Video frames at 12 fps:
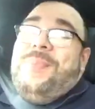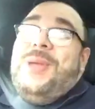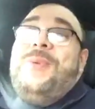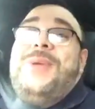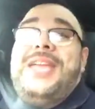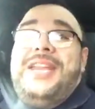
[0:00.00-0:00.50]

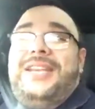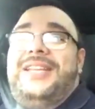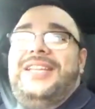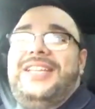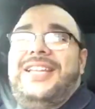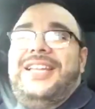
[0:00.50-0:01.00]
vivir
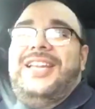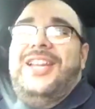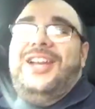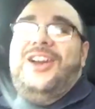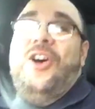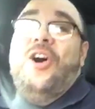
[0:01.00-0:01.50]

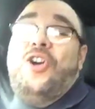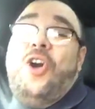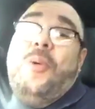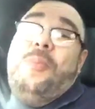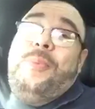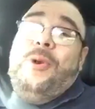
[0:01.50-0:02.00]
o
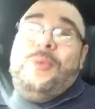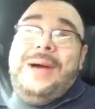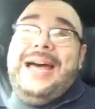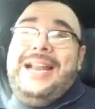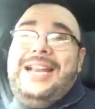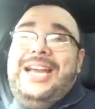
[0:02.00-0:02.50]

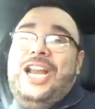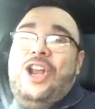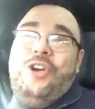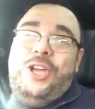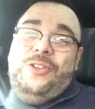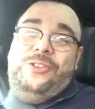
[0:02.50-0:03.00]
comprobar
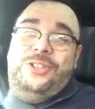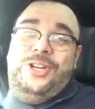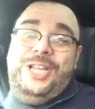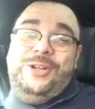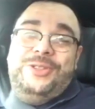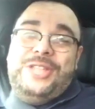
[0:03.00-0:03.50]
lo que
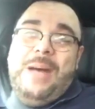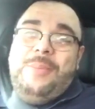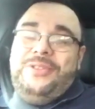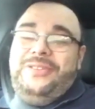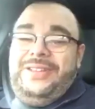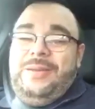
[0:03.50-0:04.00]
nosotros les
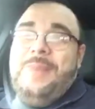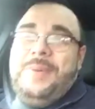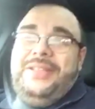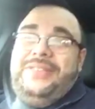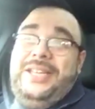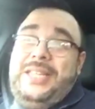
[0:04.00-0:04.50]
contamos. Así que me
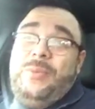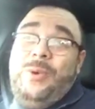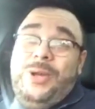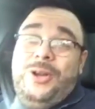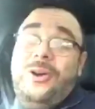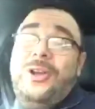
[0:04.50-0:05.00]
parece que está
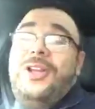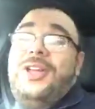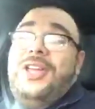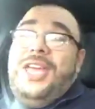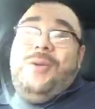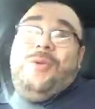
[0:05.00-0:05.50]
muy bueno.
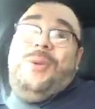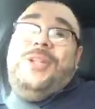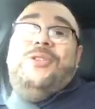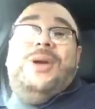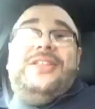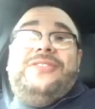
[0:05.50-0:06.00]
Y
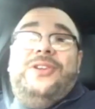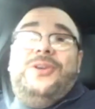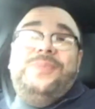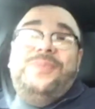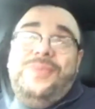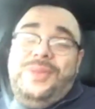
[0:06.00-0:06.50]
volviendo a
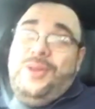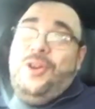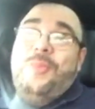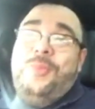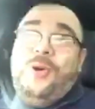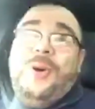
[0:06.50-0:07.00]
eso,
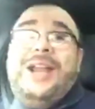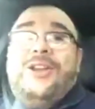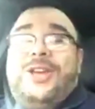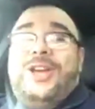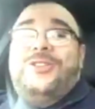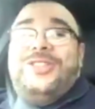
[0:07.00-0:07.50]
comprobar
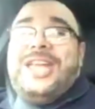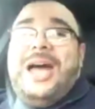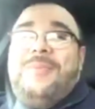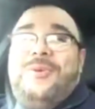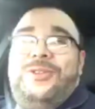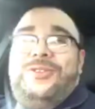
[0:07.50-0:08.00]
lo que
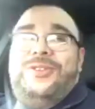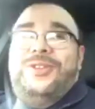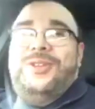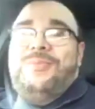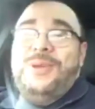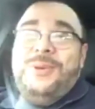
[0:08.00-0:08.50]
contamos,
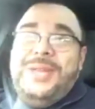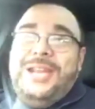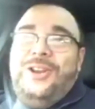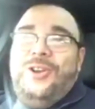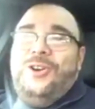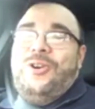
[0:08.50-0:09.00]

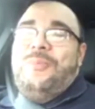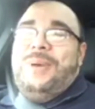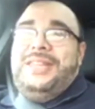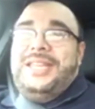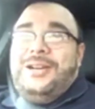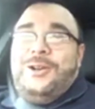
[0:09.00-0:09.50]
vivirlo,
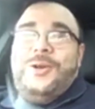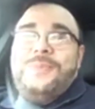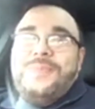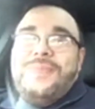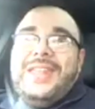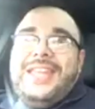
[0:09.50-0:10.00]
compartirlo,
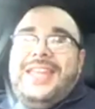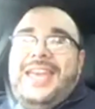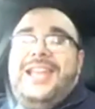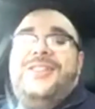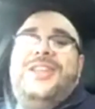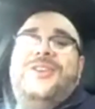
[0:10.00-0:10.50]

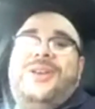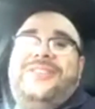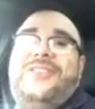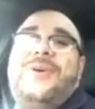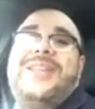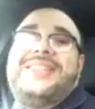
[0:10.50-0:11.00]
es de lo
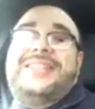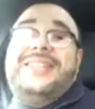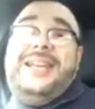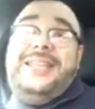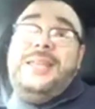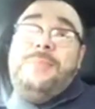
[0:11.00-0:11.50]
que se va a
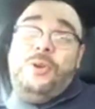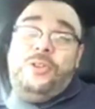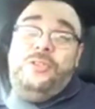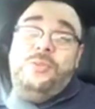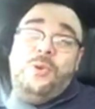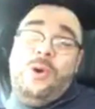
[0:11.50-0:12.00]
tratar este
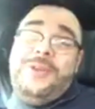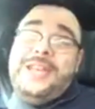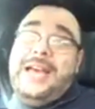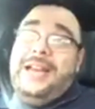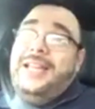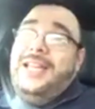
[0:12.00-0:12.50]
próximo
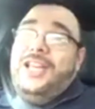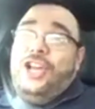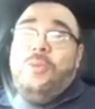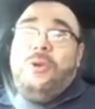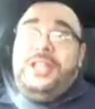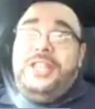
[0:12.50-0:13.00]
webinar.
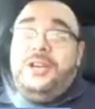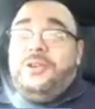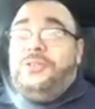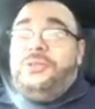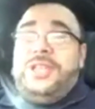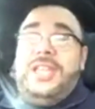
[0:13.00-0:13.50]
Como les
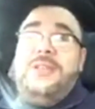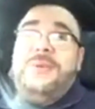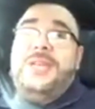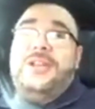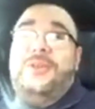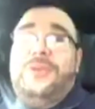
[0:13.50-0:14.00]
digo, si ustedes
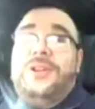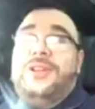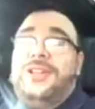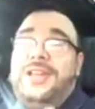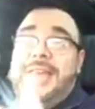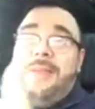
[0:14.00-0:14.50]
vieron
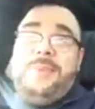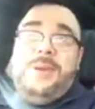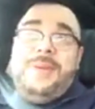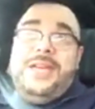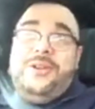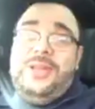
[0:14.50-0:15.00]
el
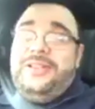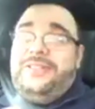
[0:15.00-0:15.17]
primero y